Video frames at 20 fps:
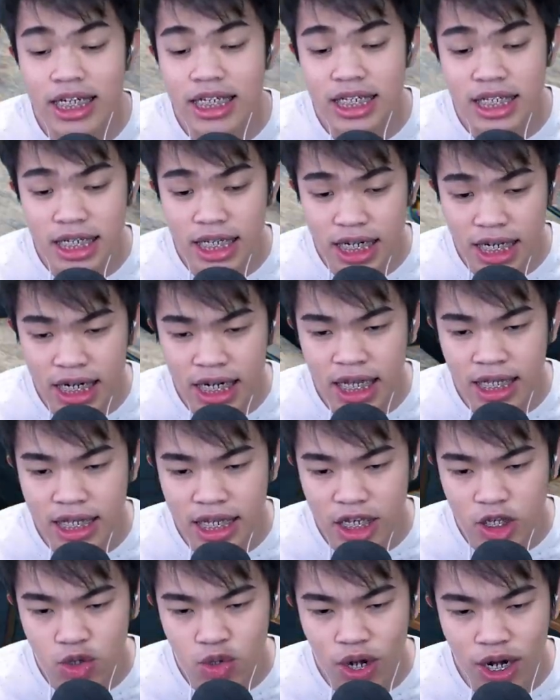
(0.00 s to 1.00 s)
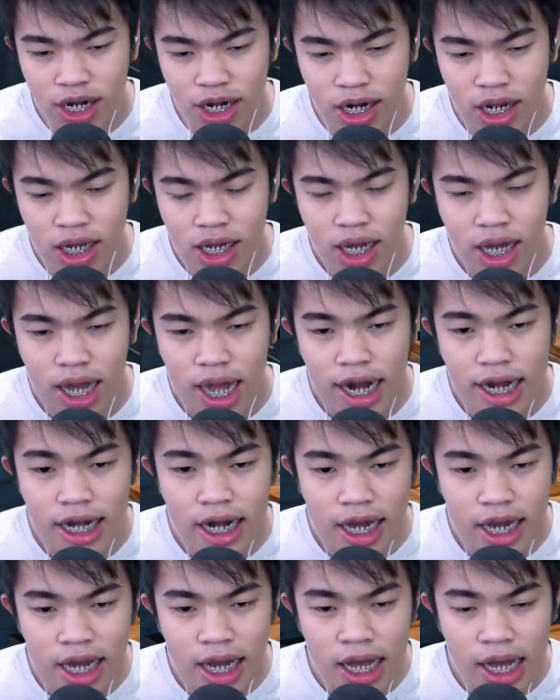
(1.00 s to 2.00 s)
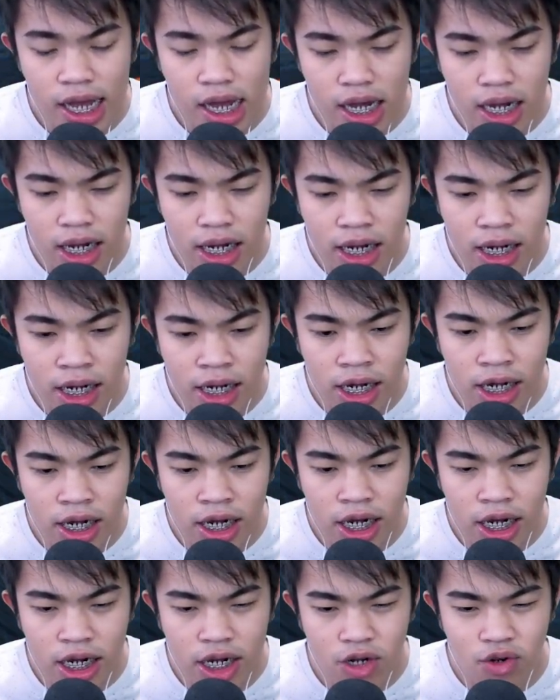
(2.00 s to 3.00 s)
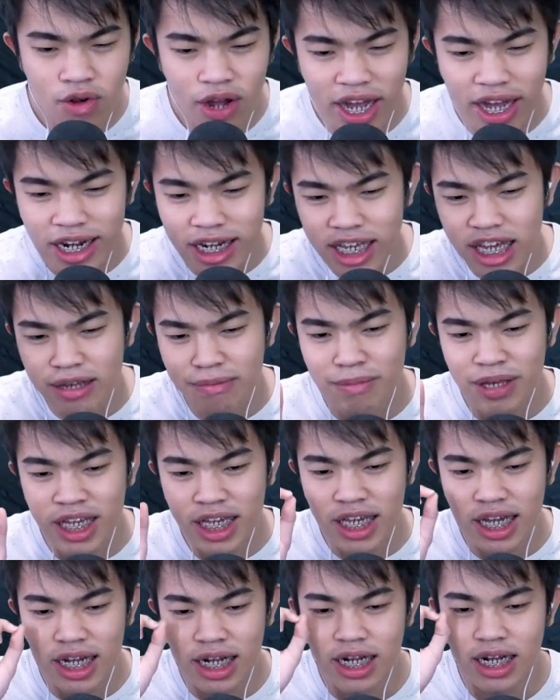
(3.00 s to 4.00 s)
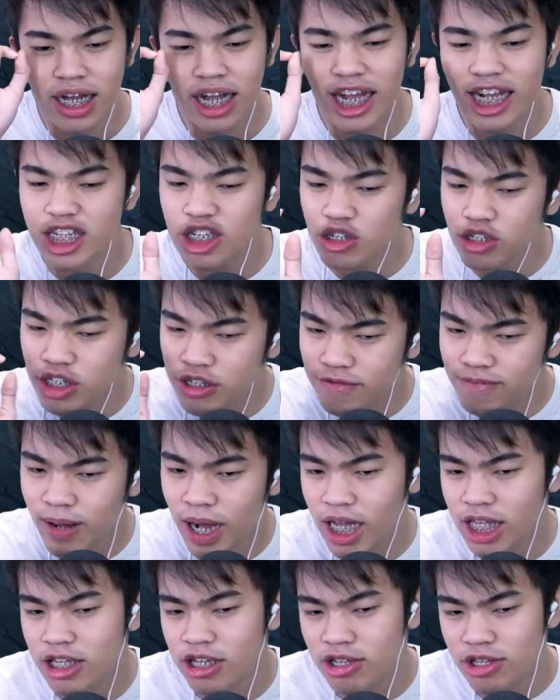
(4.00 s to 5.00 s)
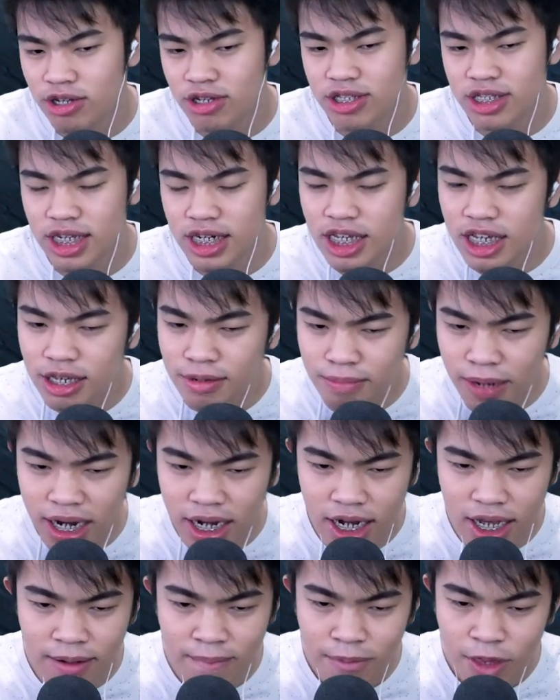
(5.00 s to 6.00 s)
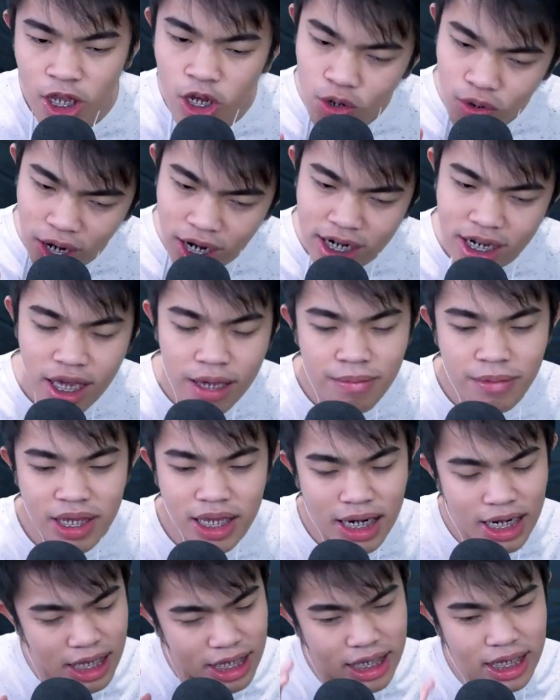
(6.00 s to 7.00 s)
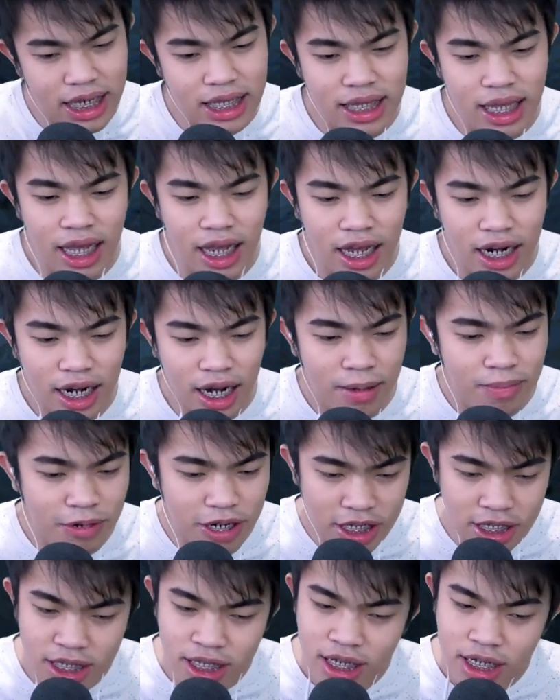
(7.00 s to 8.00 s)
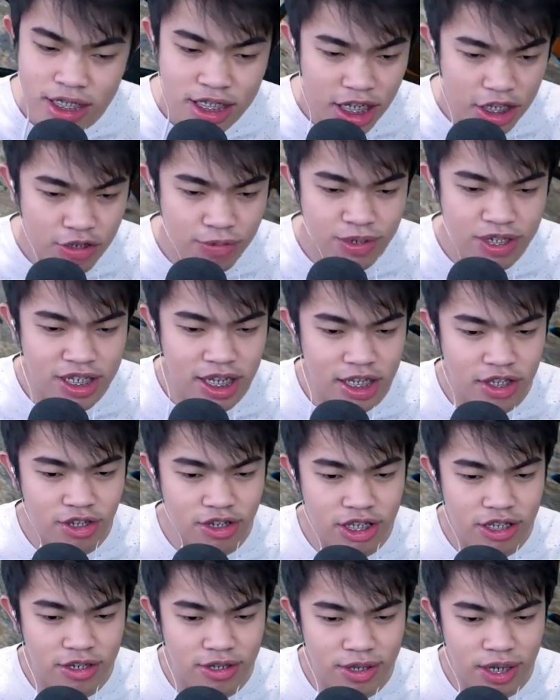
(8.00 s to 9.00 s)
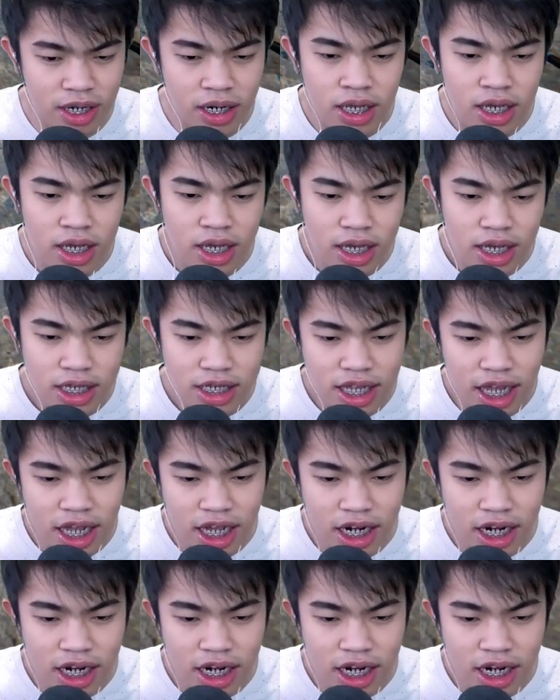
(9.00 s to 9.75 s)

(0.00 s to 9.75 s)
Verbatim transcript: di sini nanti itu ada ada uh, eh, ruangan gaming yang eksklusif banget teman-teman. Jadi gimana ruangan gamingnya nanti kita akan upgrade satu persatu ya teman-teman. Kita